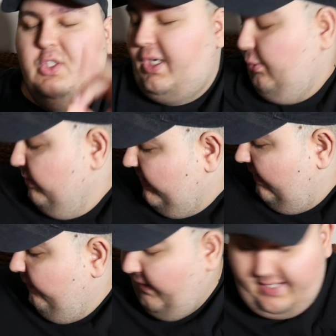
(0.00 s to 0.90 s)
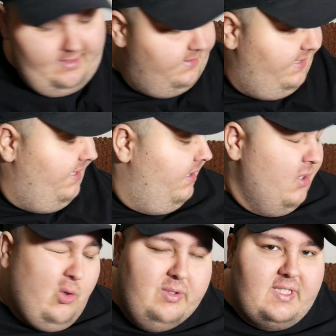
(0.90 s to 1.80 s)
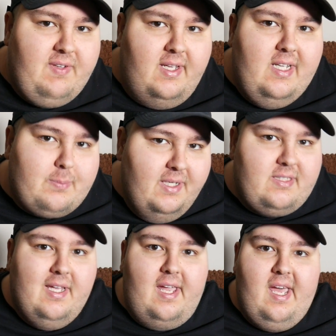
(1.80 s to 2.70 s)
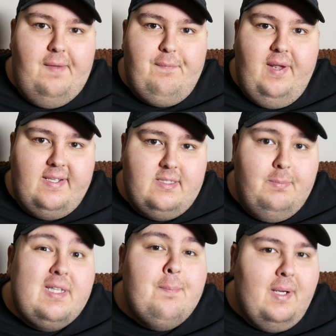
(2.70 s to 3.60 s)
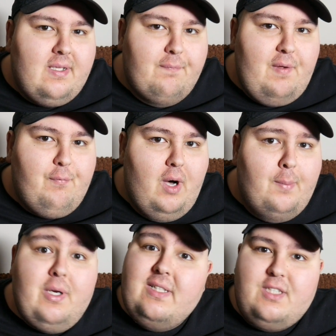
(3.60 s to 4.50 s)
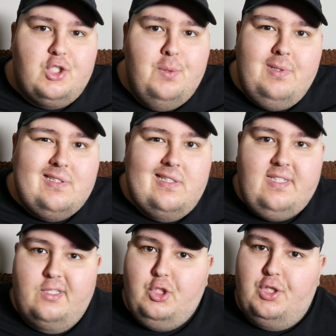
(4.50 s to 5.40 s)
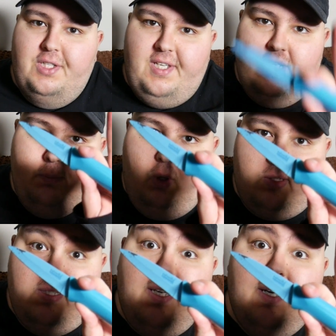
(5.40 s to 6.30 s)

Chuck Güzel feiere ich sehr und deswegen lassen wir jetzt direkt reinflexen mit dem Butterfly vor Arme. Es zerschnibbelt, zersägt, schneidet jede Box.